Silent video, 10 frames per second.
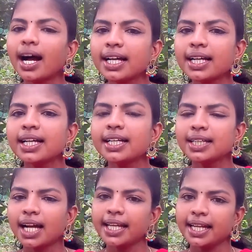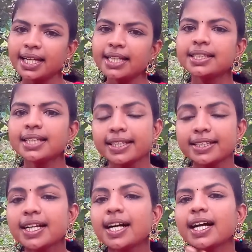அங்கே நான் என்ன
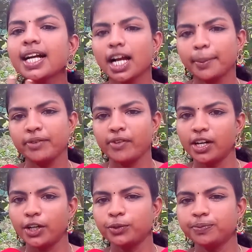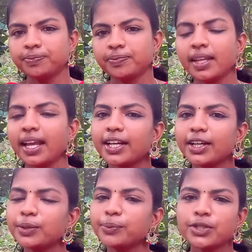எதுக்காக நாங்கள் போய் வாழணும்
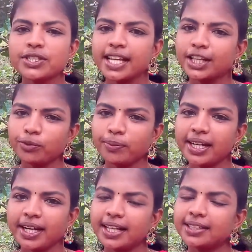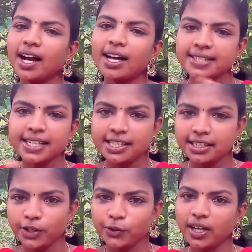எனக்குன்னு புதுசாக எதுவுமே கிடையாது ஆசைகள்
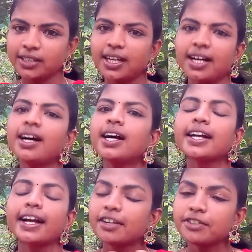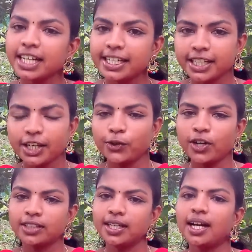இருக்கக்கூடாதா கனவுகள்
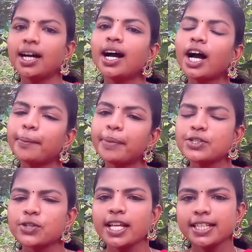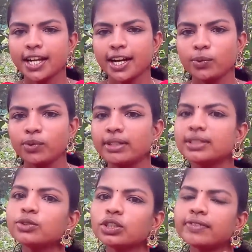இருக்கக்கூடாதா அப்படின்னு சொல்லி அந்த கடவுள்
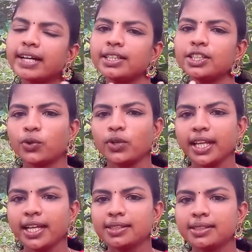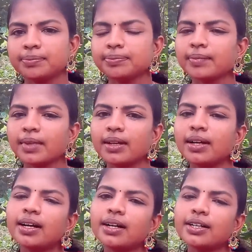வந்து ஒரு வருத்தத்தோடு கேட்குது
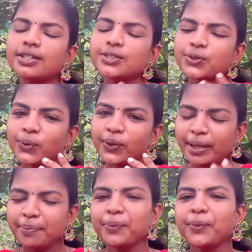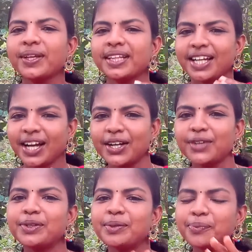ஸோ இப்போது அந்த
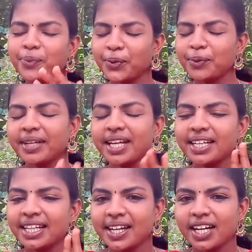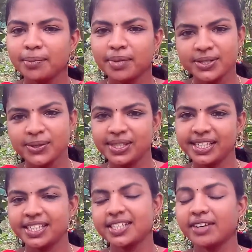கடவுள் பொறுமையாக நிதானமாக
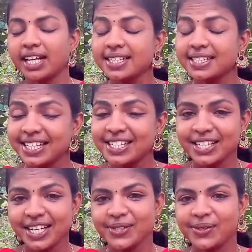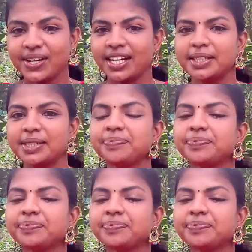சொல்லிட்டு அவர் அதை சிரிச்சுக்கிட்டே சொல்கிறாரு